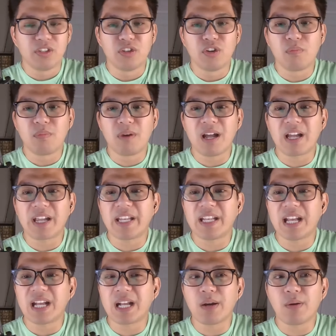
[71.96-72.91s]
Yung mga
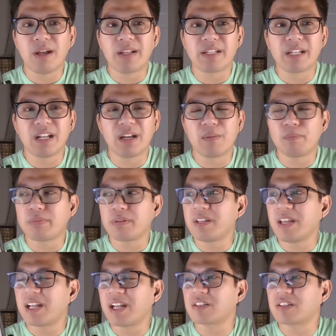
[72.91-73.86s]
ginagawa nilang
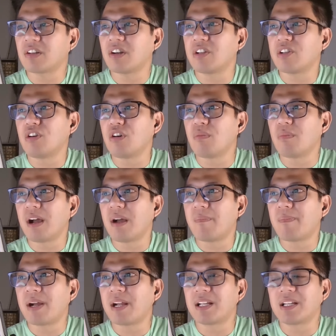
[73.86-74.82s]
proyekto, yung
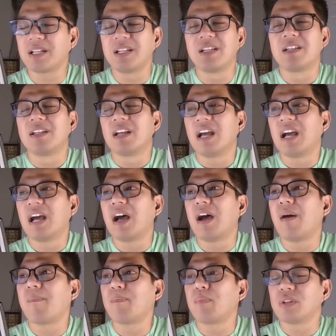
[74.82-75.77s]
mga pag
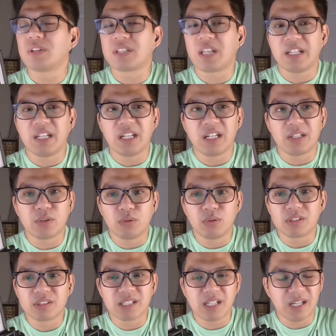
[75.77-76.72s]
um, punta nila
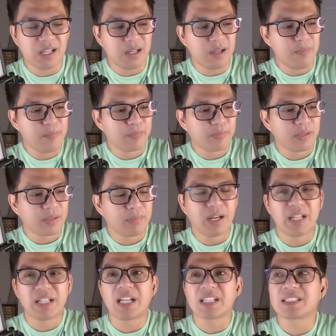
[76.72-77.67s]
doon sa
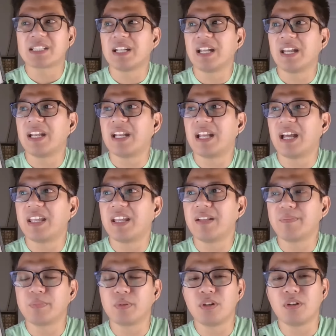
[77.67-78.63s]
mga nasa
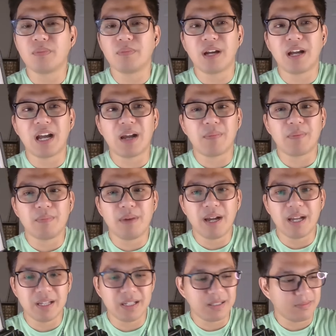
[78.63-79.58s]
laylayan po, mga
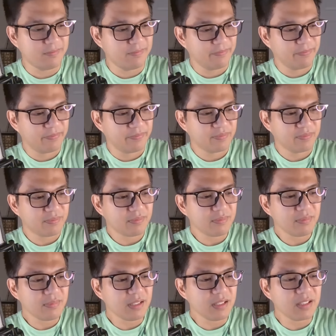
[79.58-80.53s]
kababayan.
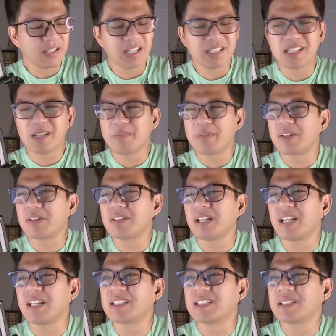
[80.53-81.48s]
Kaya sabi ko,
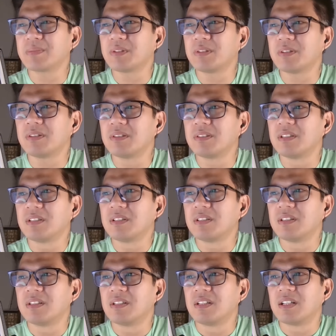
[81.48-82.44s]
naisip ko,
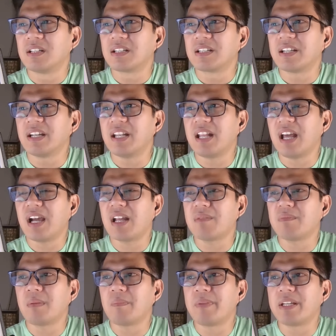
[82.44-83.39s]

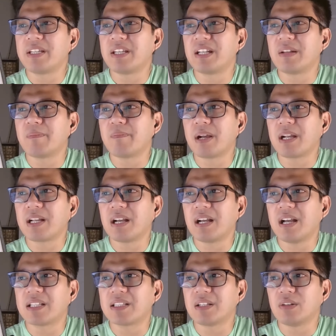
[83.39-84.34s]
kailangan mabigyan ng
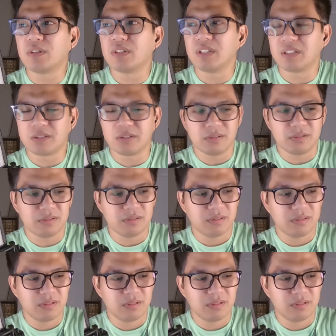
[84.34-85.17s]
pagkakataon ito.